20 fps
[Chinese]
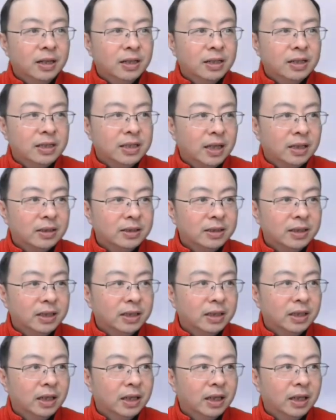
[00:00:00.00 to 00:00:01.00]
将
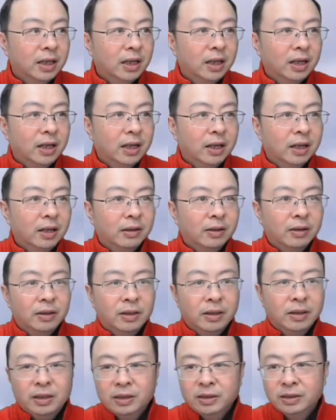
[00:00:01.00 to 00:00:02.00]
这个
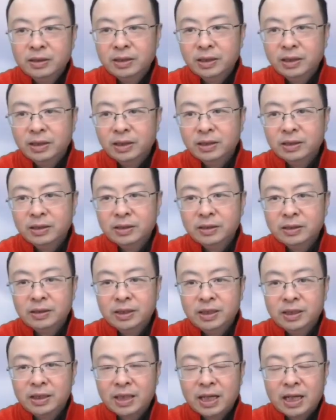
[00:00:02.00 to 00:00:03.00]
这
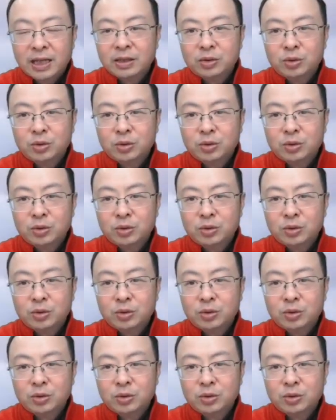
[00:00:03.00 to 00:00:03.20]
其他的